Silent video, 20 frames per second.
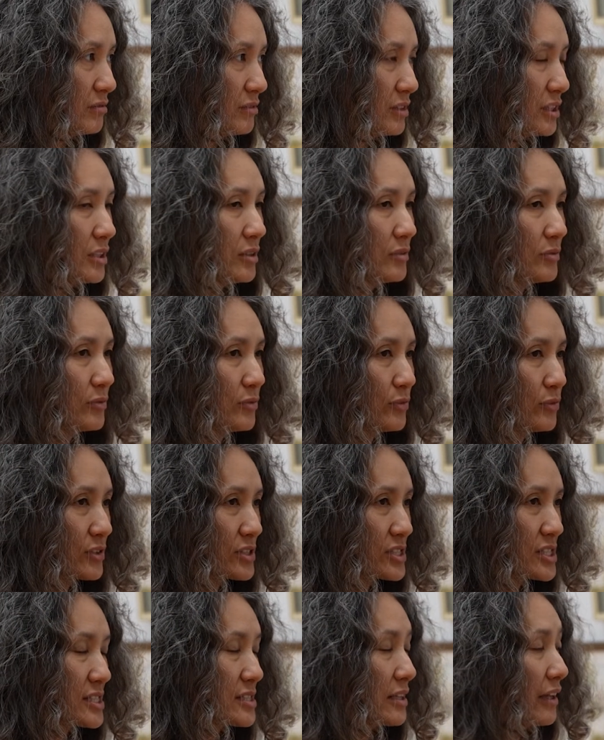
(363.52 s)
или в
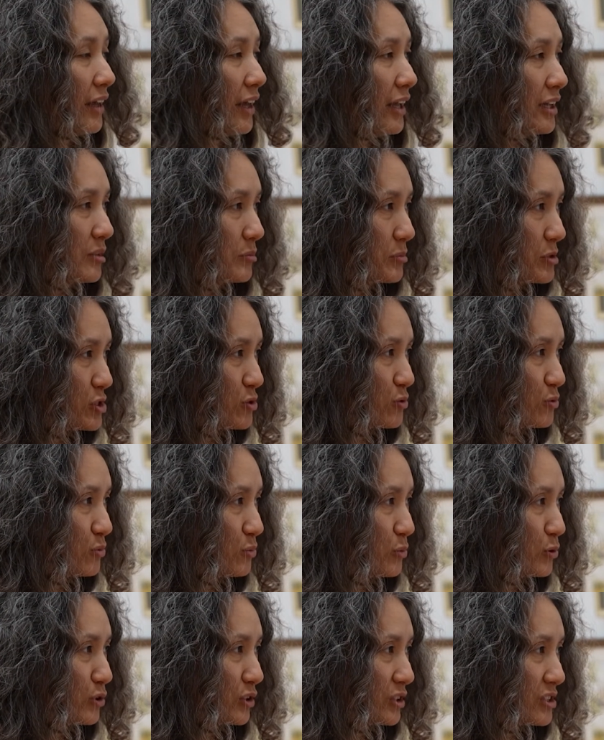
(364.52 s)
состоянии между
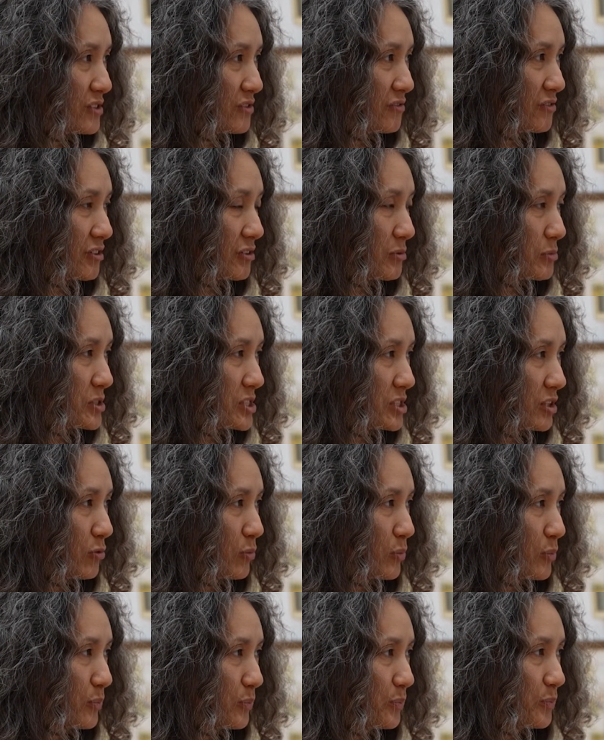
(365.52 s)
бодрствованием и
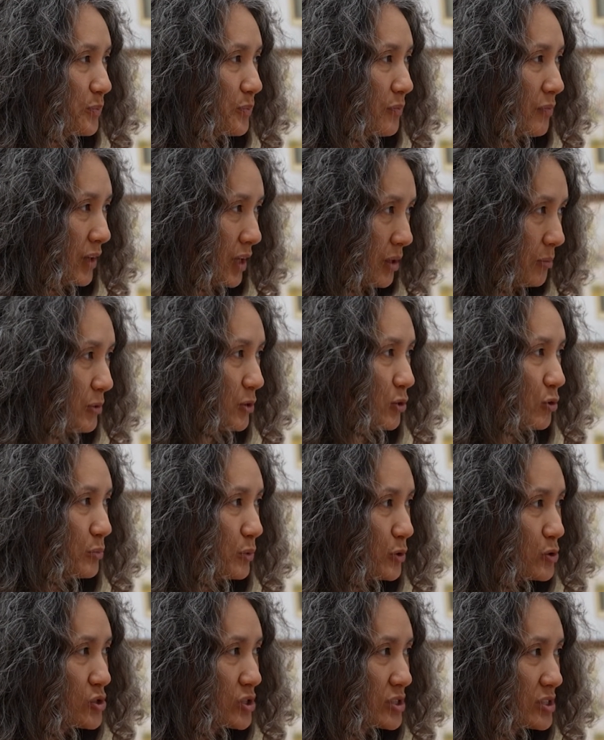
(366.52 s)
сном. Угу. И потом
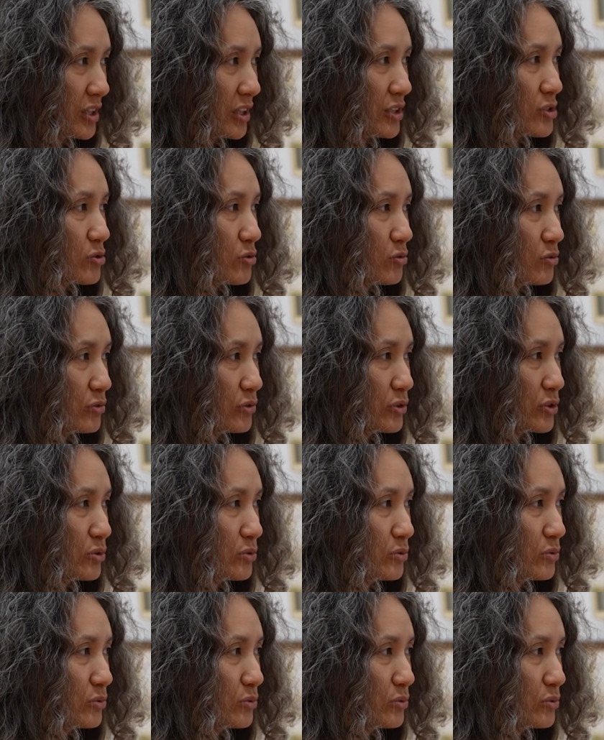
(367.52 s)
просто зарисовываю.